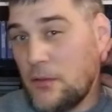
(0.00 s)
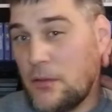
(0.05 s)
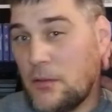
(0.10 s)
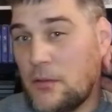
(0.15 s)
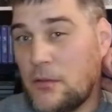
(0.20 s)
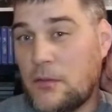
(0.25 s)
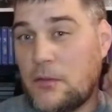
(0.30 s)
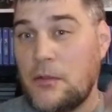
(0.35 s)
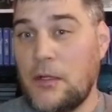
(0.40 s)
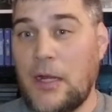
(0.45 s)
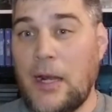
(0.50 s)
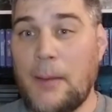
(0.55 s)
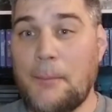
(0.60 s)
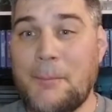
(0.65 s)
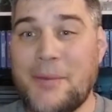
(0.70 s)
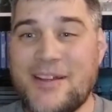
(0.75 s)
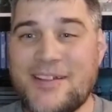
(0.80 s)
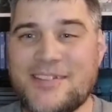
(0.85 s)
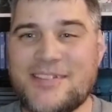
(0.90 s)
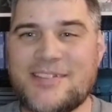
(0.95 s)
euh, à la
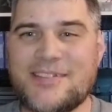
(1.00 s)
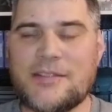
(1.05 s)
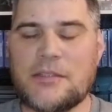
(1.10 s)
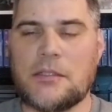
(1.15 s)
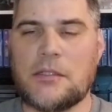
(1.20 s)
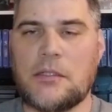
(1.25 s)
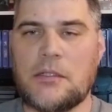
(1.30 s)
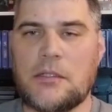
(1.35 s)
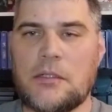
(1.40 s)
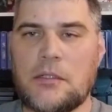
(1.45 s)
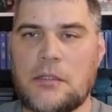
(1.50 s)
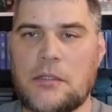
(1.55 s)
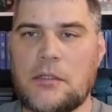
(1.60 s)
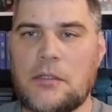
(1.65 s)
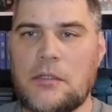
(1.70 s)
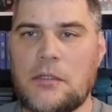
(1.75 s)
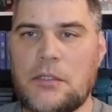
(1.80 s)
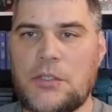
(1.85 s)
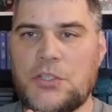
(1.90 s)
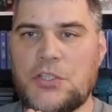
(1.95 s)
base,
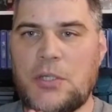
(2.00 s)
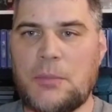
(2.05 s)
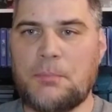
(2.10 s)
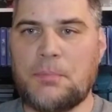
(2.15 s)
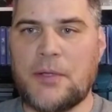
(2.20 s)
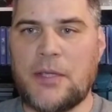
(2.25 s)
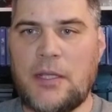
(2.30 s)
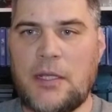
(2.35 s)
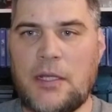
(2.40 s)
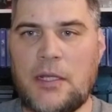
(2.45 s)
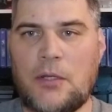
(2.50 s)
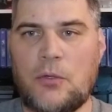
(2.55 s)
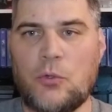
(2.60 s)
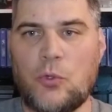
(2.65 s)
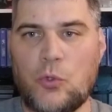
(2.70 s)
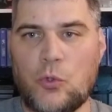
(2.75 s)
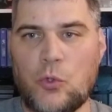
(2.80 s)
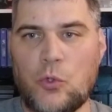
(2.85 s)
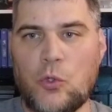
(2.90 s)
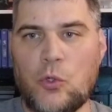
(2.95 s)
euh, j'ai pris
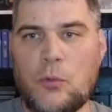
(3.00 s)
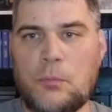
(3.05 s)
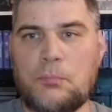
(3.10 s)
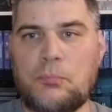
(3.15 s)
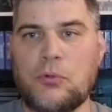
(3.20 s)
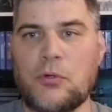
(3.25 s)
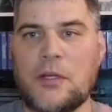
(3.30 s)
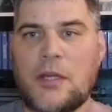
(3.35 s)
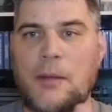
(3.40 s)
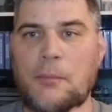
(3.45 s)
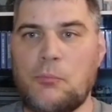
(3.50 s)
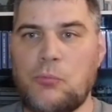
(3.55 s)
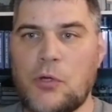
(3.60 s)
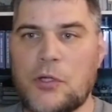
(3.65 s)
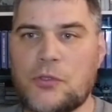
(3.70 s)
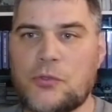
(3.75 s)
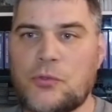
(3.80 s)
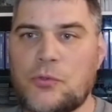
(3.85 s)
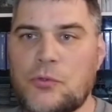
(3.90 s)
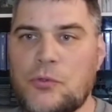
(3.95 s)
le lot pour les
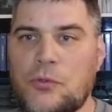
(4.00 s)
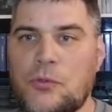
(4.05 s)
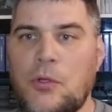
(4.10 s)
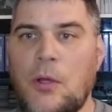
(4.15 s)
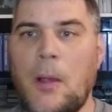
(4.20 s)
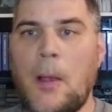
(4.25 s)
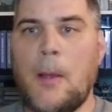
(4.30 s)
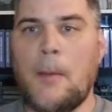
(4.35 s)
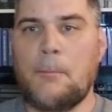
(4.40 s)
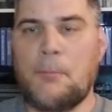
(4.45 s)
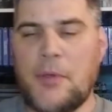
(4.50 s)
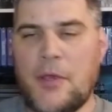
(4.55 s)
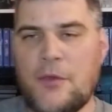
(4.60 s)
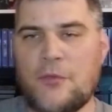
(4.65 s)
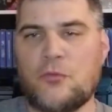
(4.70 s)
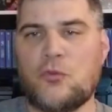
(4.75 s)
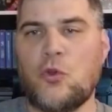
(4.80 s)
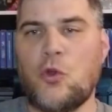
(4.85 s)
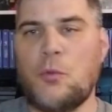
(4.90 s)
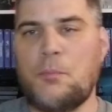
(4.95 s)
boîtes
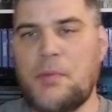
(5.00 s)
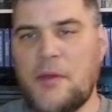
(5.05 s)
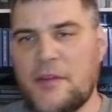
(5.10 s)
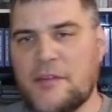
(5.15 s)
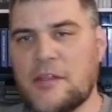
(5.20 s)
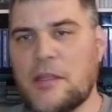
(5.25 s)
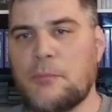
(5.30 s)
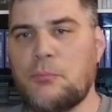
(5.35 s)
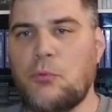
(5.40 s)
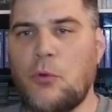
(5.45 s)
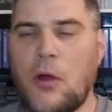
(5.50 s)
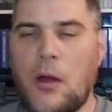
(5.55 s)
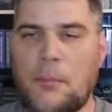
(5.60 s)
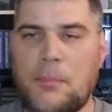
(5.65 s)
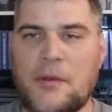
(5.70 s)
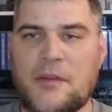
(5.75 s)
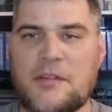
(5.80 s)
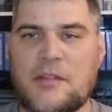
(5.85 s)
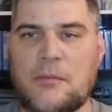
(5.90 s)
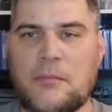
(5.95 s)
PS2, PS4 pour
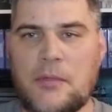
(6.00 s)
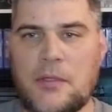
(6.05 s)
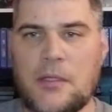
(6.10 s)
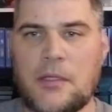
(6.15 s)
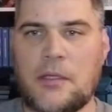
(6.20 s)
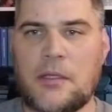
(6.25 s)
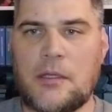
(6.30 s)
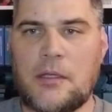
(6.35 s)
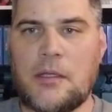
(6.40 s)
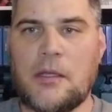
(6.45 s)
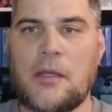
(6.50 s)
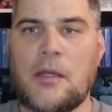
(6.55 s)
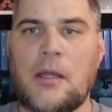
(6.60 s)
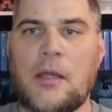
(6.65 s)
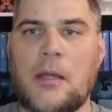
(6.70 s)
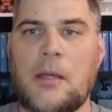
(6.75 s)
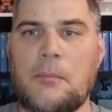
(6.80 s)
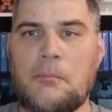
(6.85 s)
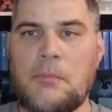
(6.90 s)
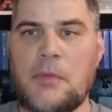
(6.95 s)
remplacer mes,
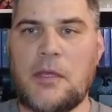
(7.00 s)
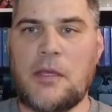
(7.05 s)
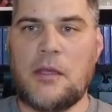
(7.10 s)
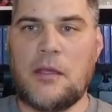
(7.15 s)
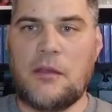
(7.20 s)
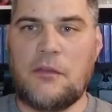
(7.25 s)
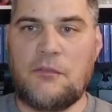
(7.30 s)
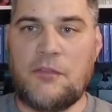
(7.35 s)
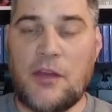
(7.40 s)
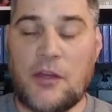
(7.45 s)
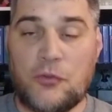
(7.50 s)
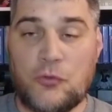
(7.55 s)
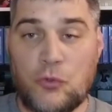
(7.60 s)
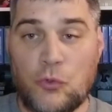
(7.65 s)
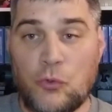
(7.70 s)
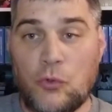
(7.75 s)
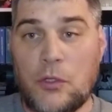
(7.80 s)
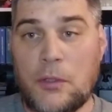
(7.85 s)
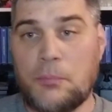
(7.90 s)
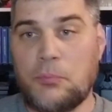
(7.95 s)
mes
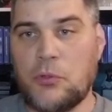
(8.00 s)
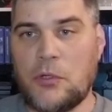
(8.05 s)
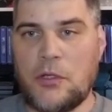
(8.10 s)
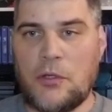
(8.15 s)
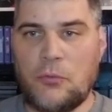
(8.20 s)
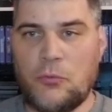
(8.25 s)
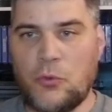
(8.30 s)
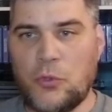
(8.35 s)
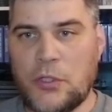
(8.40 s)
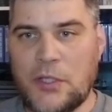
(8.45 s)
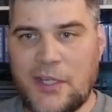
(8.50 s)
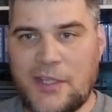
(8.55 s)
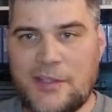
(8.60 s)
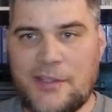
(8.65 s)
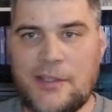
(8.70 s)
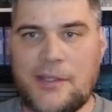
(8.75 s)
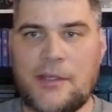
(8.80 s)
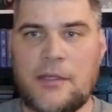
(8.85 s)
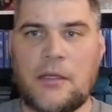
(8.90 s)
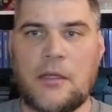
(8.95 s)
versions et pour les
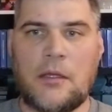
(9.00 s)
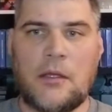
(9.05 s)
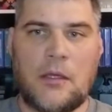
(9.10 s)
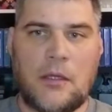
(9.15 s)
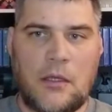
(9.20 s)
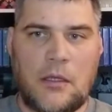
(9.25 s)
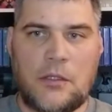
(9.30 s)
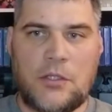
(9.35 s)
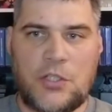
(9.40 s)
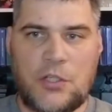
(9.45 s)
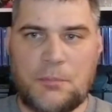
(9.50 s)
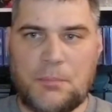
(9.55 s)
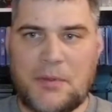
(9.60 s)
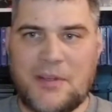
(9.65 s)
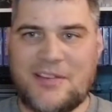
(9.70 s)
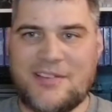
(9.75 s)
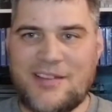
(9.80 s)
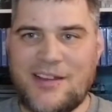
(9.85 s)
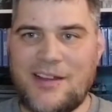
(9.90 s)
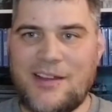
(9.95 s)
upgrader. J'ai
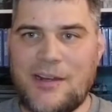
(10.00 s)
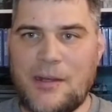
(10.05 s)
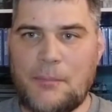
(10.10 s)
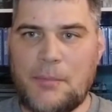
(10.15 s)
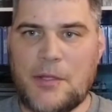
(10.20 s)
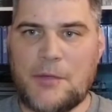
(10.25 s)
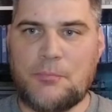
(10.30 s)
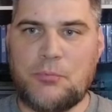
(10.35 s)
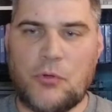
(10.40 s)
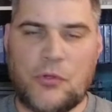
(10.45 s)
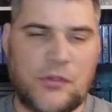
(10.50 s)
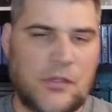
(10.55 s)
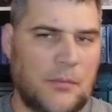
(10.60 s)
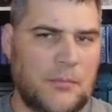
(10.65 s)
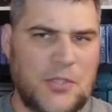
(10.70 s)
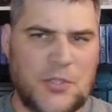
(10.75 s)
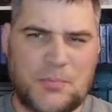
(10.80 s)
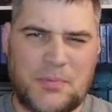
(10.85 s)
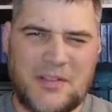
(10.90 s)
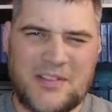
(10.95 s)
pris ça à la base pour ça,
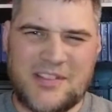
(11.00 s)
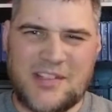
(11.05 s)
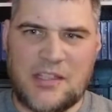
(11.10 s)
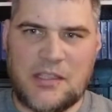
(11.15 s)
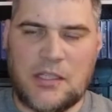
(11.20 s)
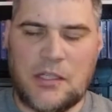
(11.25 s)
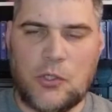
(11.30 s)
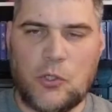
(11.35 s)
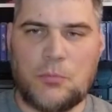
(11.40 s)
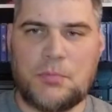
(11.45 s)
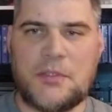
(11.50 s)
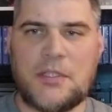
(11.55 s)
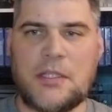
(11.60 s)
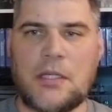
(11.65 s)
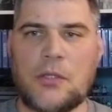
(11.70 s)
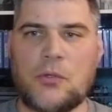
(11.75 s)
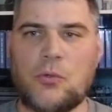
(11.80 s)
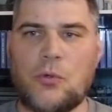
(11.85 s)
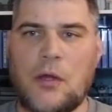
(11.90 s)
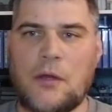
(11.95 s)
mais je pense qu'il y a quelques petits
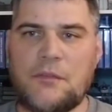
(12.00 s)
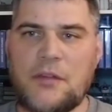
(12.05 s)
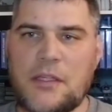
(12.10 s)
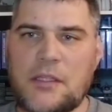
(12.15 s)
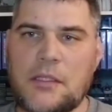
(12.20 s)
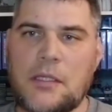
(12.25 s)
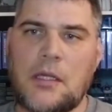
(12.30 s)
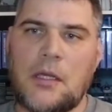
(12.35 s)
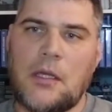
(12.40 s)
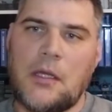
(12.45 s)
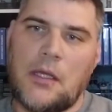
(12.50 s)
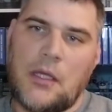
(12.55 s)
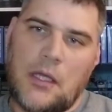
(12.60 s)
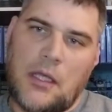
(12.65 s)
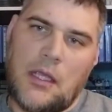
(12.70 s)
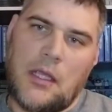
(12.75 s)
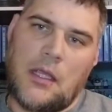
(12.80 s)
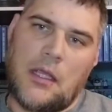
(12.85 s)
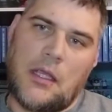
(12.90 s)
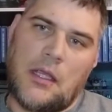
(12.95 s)
cadeaux avec,
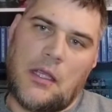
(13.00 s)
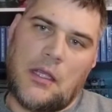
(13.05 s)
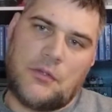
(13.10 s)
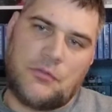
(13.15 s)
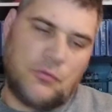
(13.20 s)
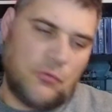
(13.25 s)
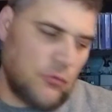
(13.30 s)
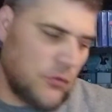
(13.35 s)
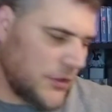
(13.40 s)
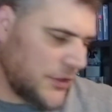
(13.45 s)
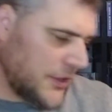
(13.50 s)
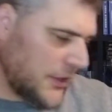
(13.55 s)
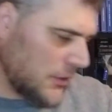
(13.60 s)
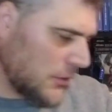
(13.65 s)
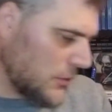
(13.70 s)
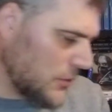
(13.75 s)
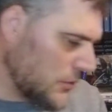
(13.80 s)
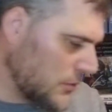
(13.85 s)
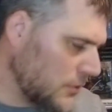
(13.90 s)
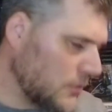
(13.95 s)
et je vais vous le
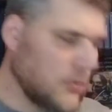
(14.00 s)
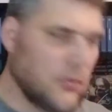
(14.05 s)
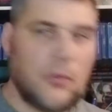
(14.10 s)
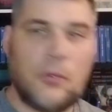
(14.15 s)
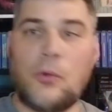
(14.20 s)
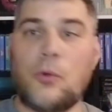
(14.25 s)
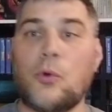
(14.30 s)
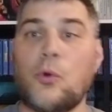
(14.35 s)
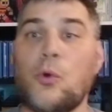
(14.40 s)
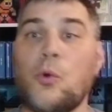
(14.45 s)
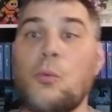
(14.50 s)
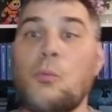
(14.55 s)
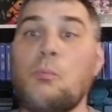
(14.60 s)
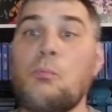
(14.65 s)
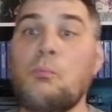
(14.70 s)
dire au